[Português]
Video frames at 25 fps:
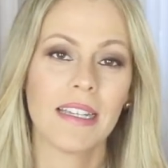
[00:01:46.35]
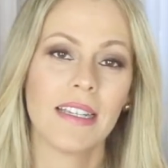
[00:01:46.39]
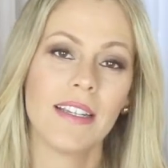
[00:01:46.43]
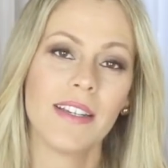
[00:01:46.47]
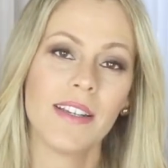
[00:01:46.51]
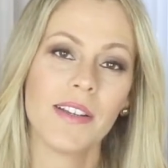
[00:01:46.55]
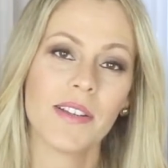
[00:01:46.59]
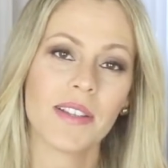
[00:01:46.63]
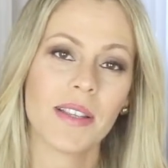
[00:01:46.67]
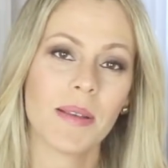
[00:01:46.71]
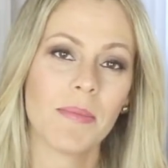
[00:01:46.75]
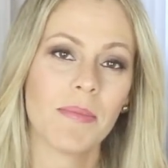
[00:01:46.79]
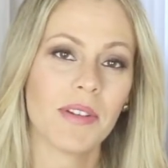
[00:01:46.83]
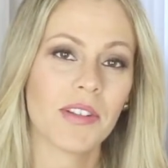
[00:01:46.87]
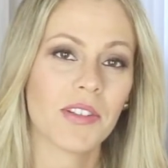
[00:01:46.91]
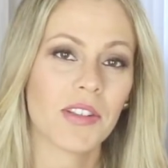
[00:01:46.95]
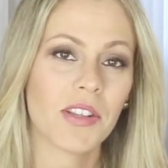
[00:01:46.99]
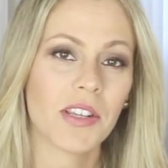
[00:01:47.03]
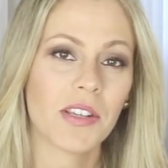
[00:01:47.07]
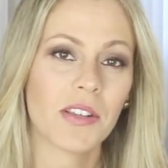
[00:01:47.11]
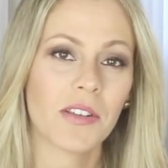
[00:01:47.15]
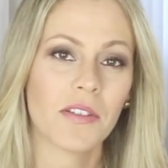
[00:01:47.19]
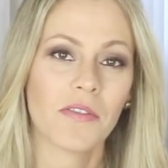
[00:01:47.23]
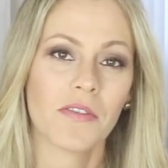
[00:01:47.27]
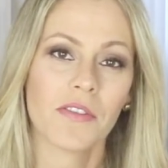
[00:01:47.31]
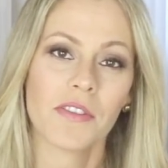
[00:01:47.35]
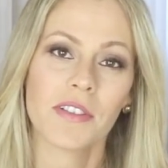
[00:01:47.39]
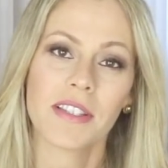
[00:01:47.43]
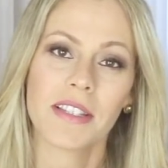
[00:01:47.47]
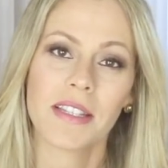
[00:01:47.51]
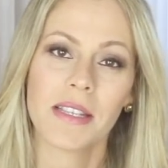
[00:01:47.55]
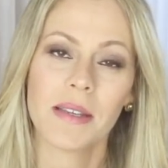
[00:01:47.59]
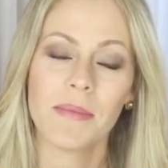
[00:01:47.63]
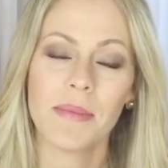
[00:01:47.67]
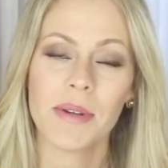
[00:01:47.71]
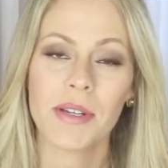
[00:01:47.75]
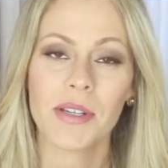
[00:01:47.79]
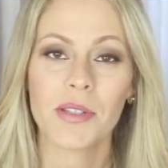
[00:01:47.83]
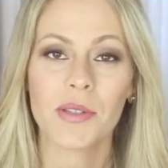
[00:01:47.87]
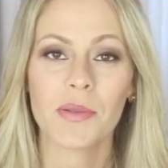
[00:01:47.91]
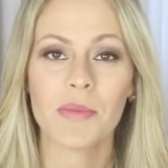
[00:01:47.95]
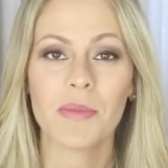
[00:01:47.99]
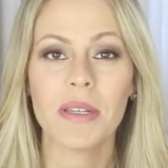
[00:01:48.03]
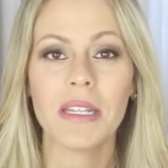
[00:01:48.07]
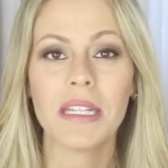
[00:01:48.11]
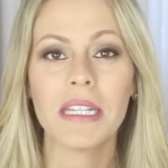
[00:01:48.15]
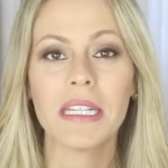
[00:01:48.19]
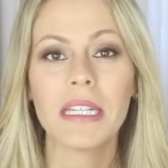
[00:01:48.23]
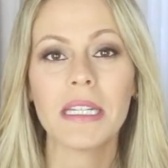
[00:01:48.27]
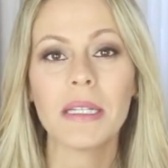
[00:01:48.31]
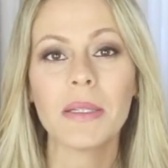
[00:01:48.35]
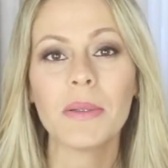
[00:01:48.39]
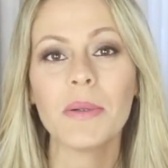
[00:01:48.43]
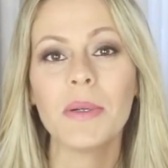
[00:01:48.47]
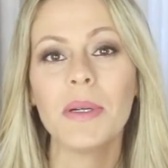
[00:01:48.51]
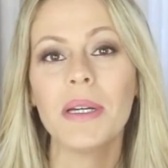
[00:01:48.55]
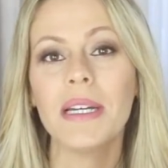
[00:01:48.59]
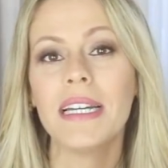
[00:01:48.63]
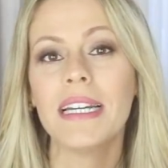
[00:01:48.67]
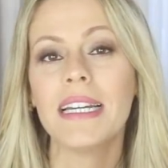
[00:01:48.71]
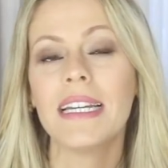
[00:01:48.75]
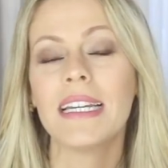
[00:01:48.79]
E eu sempre achei que eu fosse ser mãe de menino.